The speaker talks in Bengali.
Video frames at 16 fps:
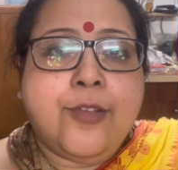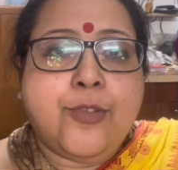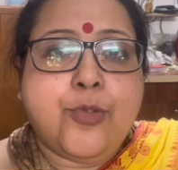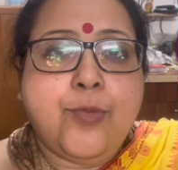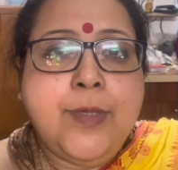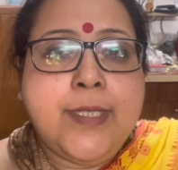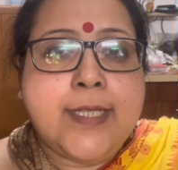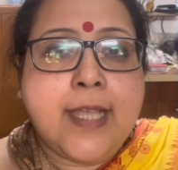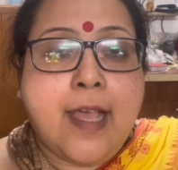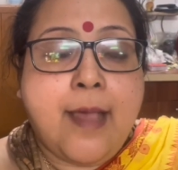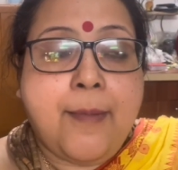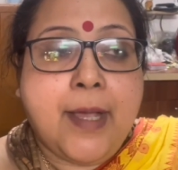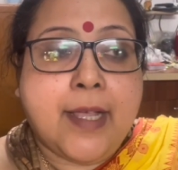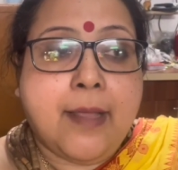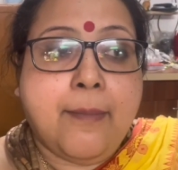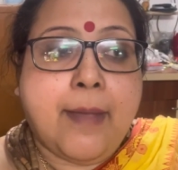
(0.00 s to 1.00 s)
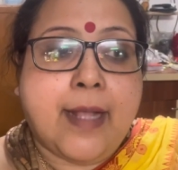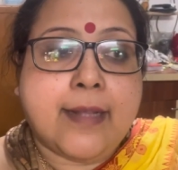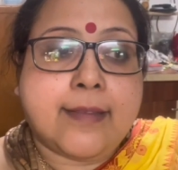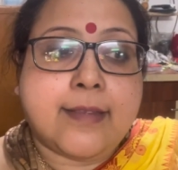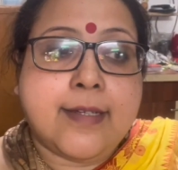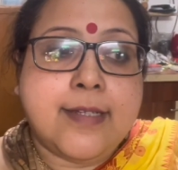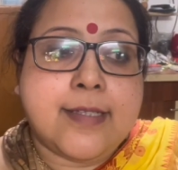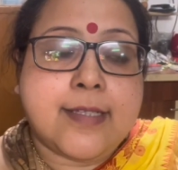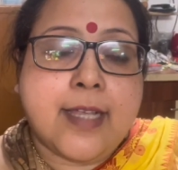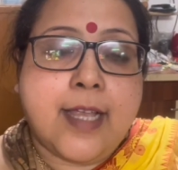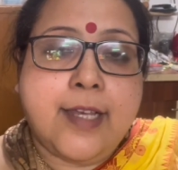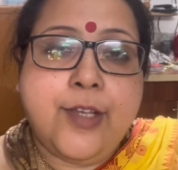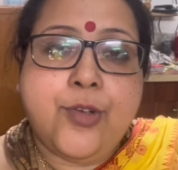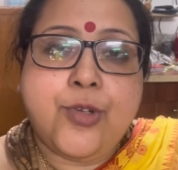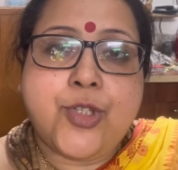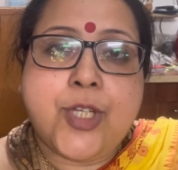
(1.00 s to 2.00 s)
তুমি যে আমাকে
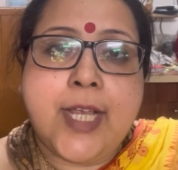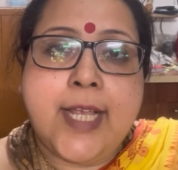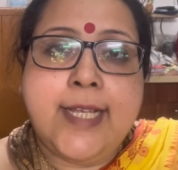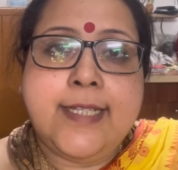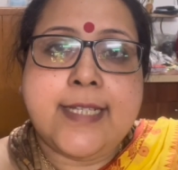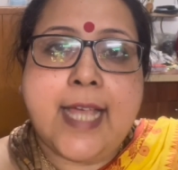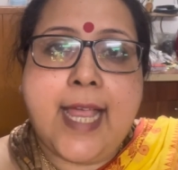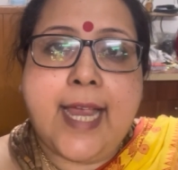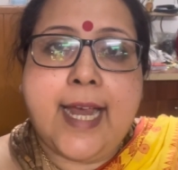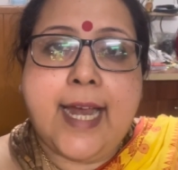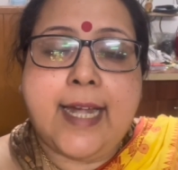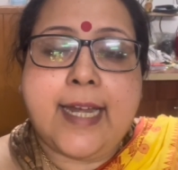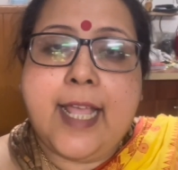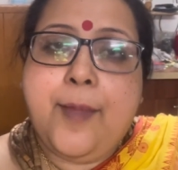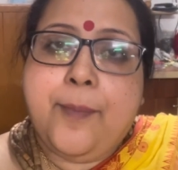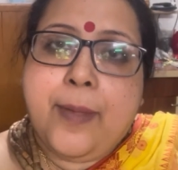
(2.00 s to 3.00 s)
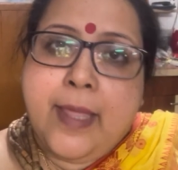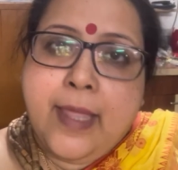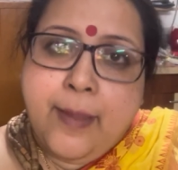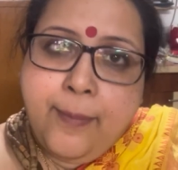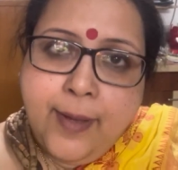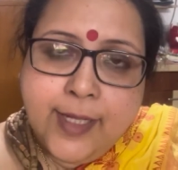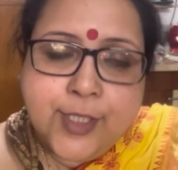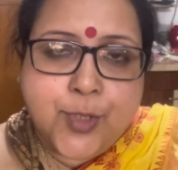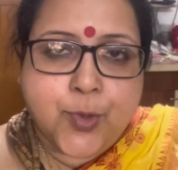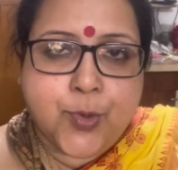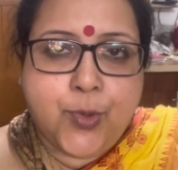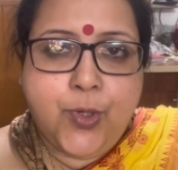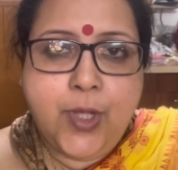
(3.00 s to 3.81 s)
মাতৃস্থানীয় সেই জায়গাটায় ভেবেছ